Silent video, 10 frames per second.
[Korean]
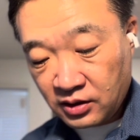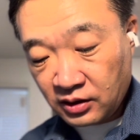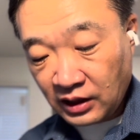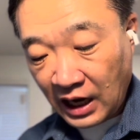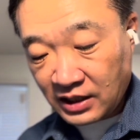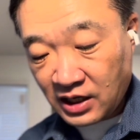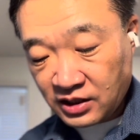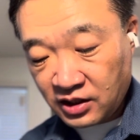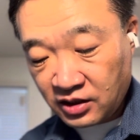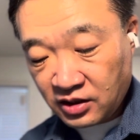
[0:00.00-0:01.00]
나
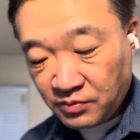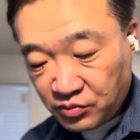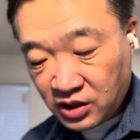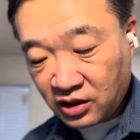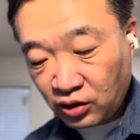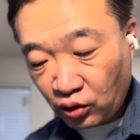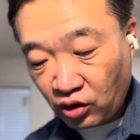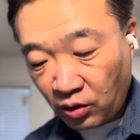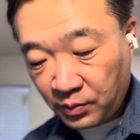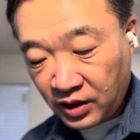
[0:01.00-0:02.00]
자신이 끔찍히도
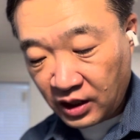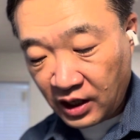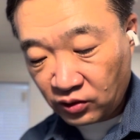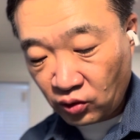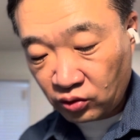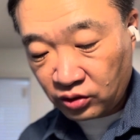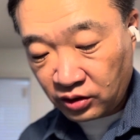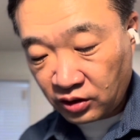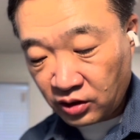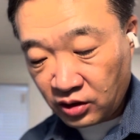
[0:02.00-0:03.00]
경멸한
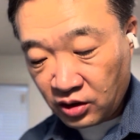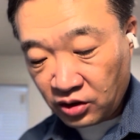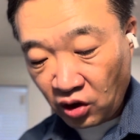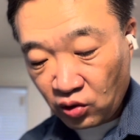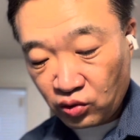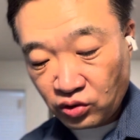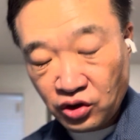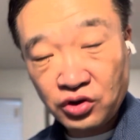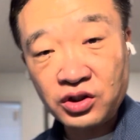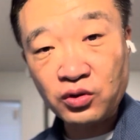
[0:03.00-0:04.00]
행동들을 결국
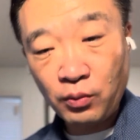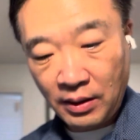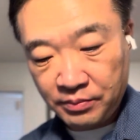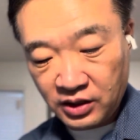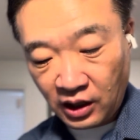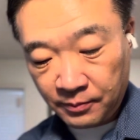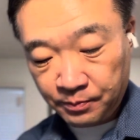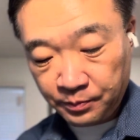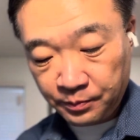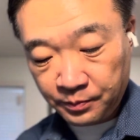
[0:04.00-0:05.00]
저지르고 맙니다.
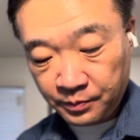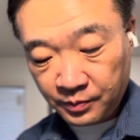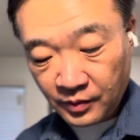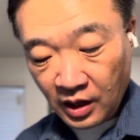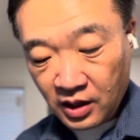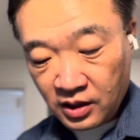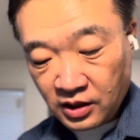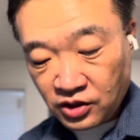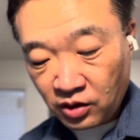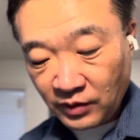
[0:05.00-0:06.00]

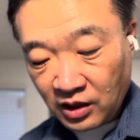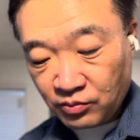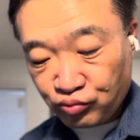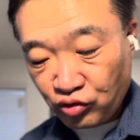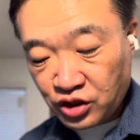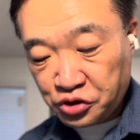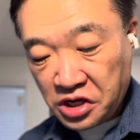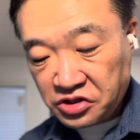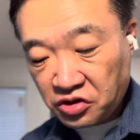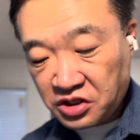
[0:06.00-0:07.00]
이처럼 나는 무엇이
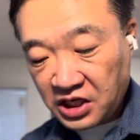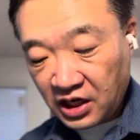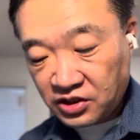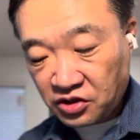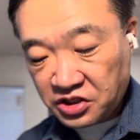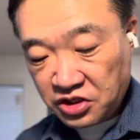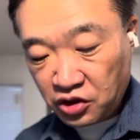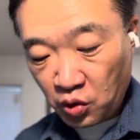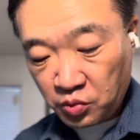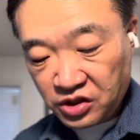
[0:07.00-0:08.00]
최선인지 알아서
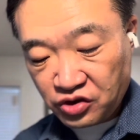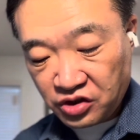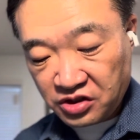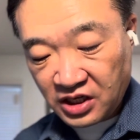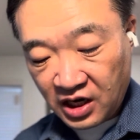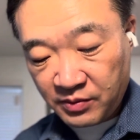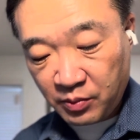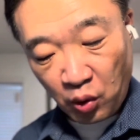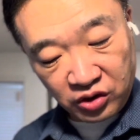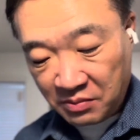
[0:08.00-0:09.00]
실천에 옮길 수 있는 사람이
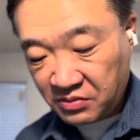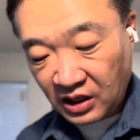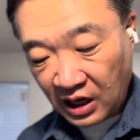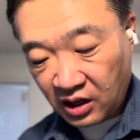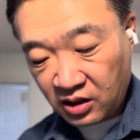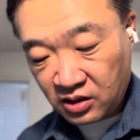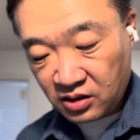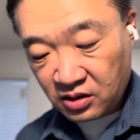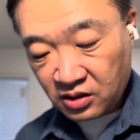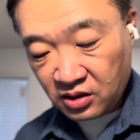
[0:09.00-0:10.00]
못 됩니다.
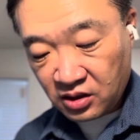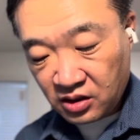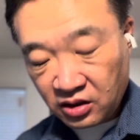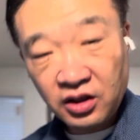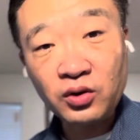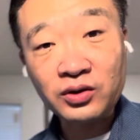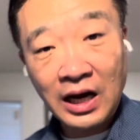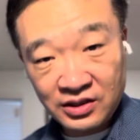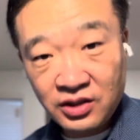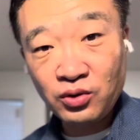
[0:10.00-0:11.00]
그리고
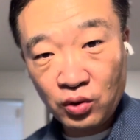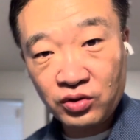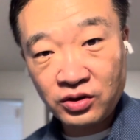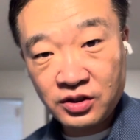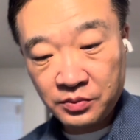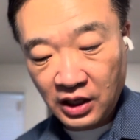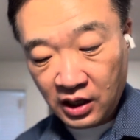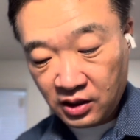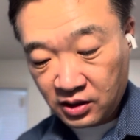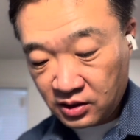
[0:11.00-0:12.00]
당신도 그렇습니다.